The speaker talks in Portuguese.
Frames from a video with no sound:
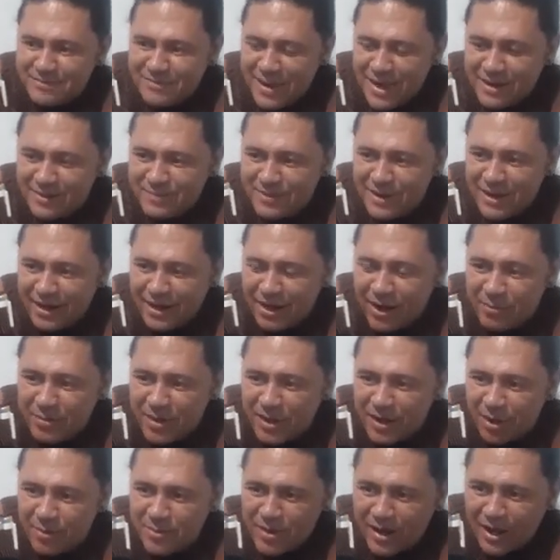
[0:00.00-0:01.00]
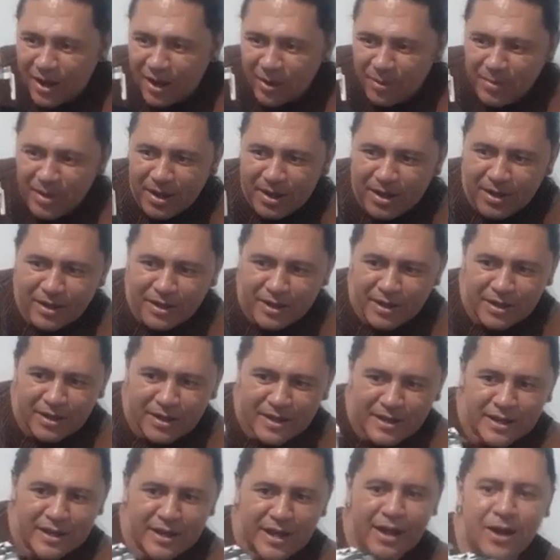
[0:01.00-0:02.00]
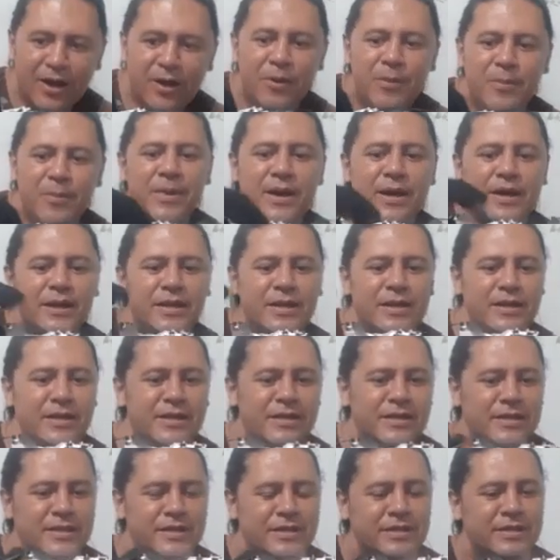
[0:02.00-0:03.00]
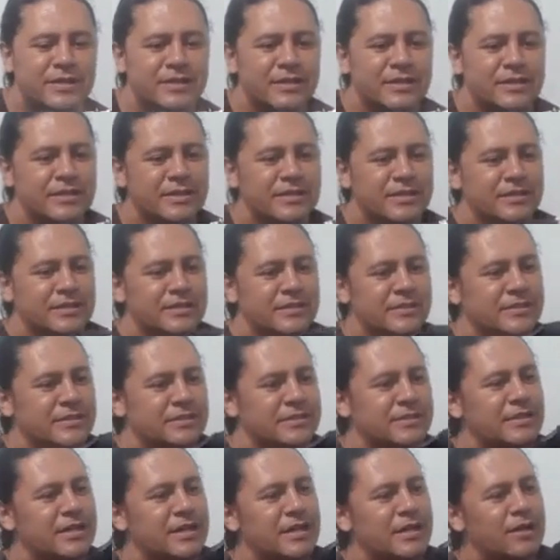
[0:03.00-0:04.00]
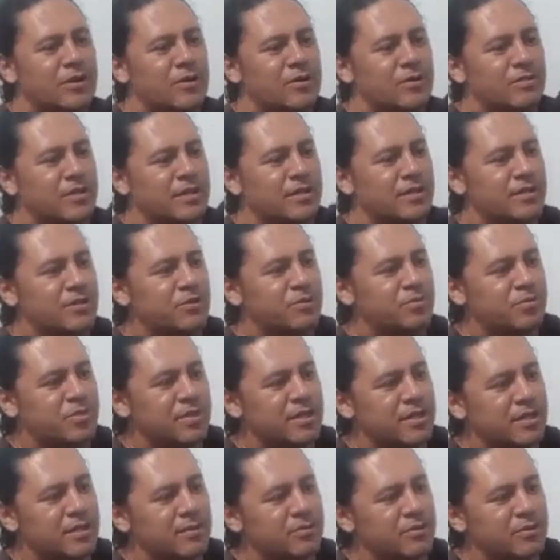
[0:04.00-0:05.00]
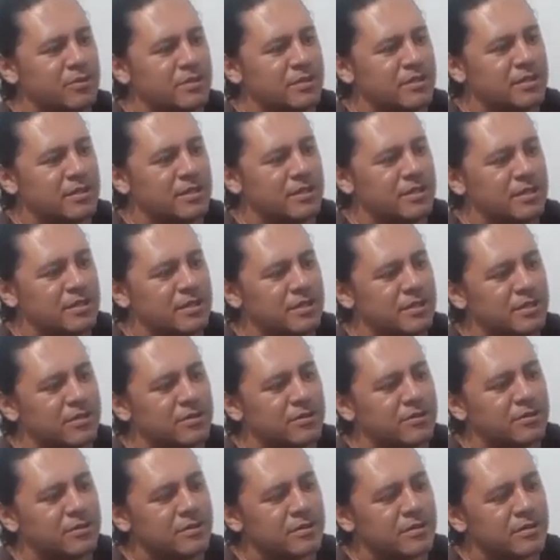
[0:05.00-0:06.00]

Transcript: É, Pera, calma, calma, calma. Calma. Calma, não priemos cânico.